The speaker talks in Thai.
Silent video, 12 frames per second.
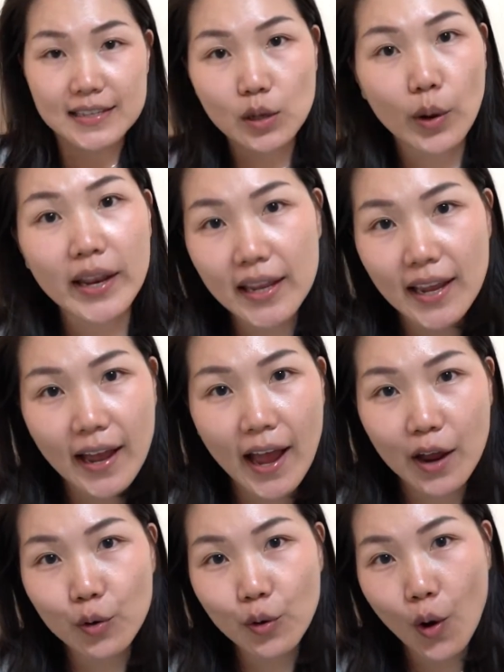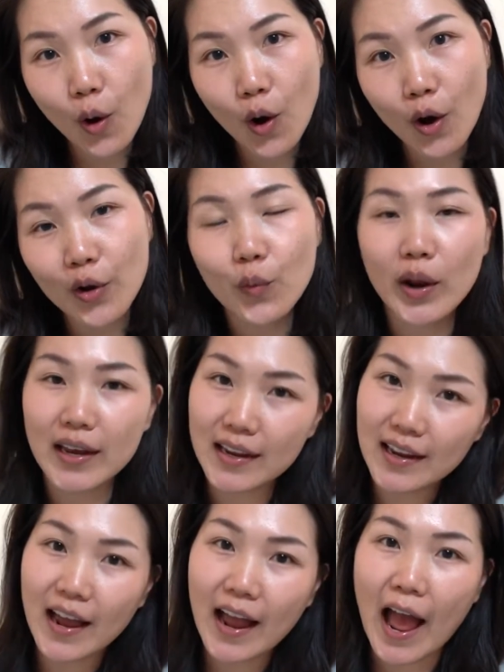สวัสดีค่ะทุกคนวันนี้
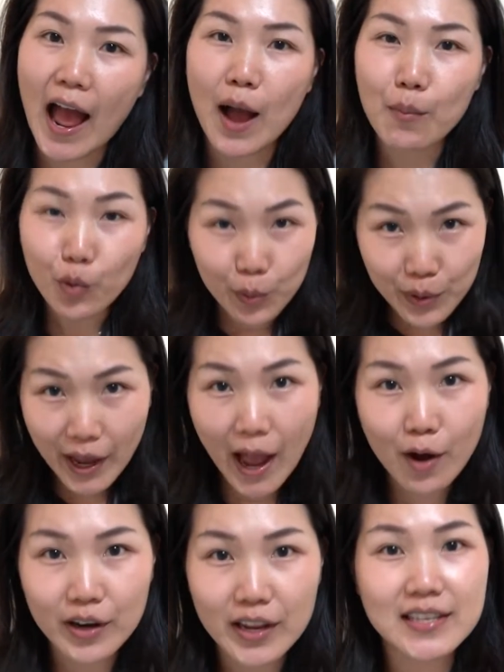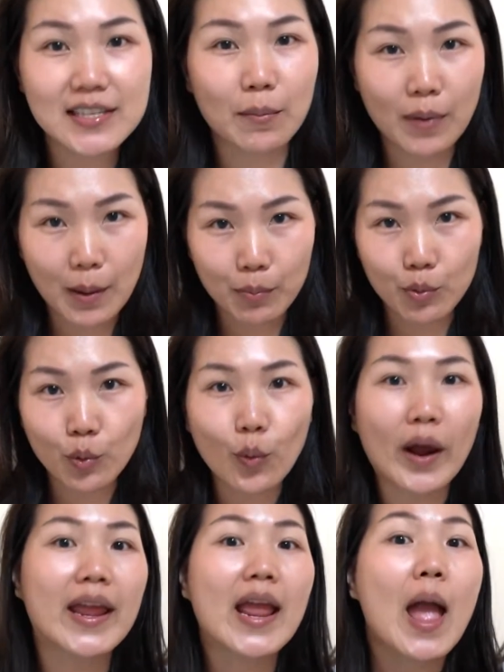นะคะ หมวยมีข่าวดีสำหรับหน่วย